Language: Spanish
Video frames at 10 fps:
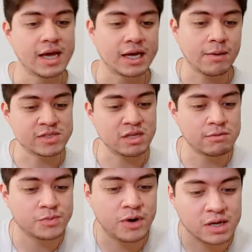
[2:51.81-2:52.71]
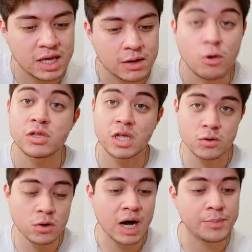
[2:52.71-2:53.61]
¿Qué más tenemos por aquí? Lo
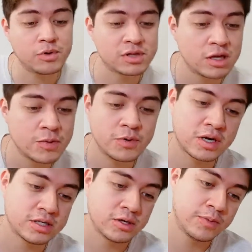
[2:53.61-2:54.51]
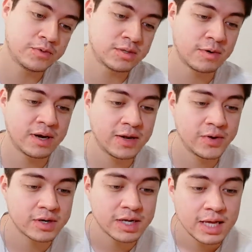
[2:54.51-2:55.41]
tengo apuntado porque si no, pues se me va el
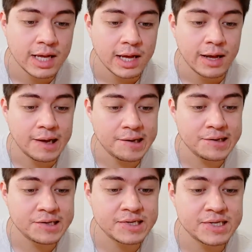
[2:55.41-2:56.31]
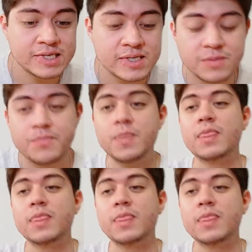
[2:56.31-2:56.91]
avión. Ah,